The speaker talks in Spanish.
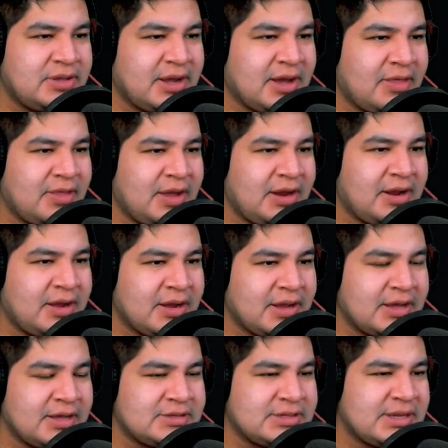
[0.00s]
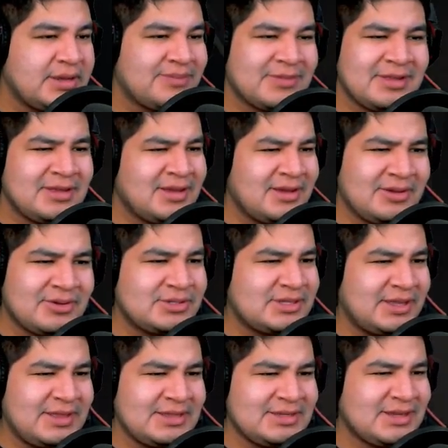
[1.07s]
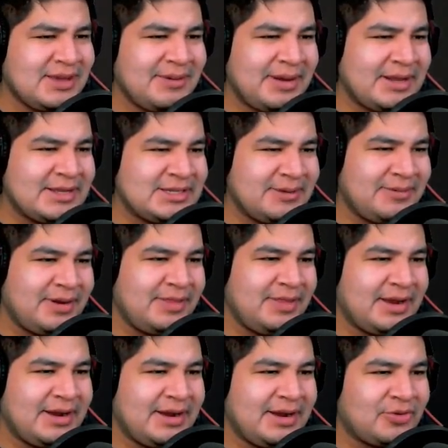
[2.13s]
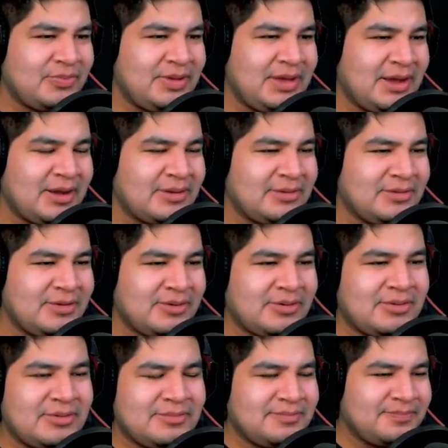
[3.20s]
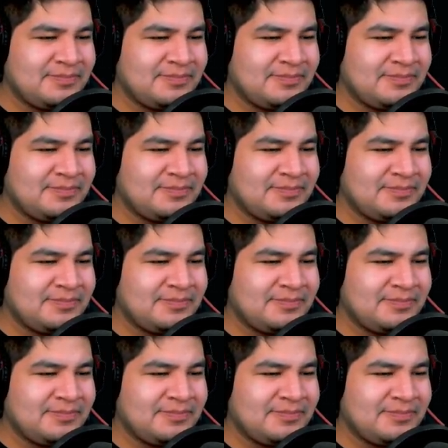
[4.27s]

de cadera, que es. ¿Ustedes qué van a saber de anatomía? Yo